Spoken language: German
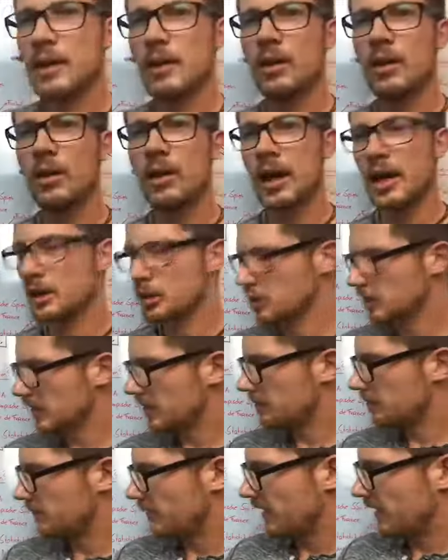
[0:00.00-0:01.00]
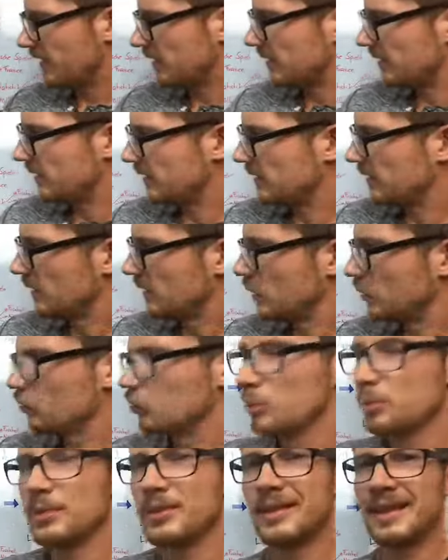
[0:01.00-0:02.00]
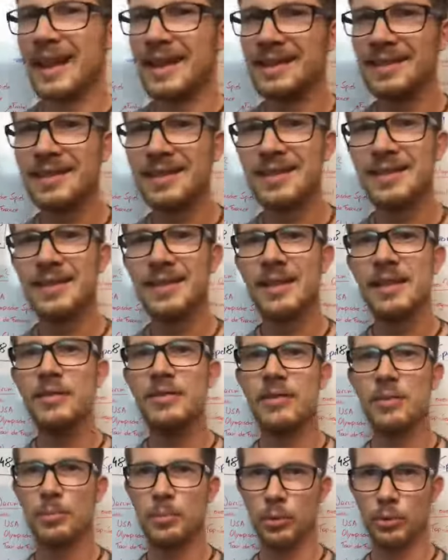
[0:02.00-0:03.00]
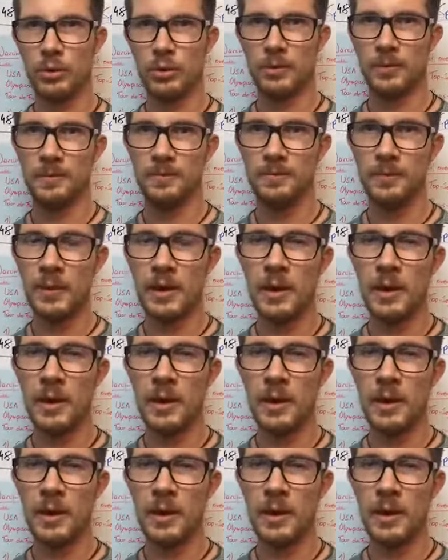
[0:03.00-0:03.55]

genau reinschreiben, welche Substanzen sind verboten,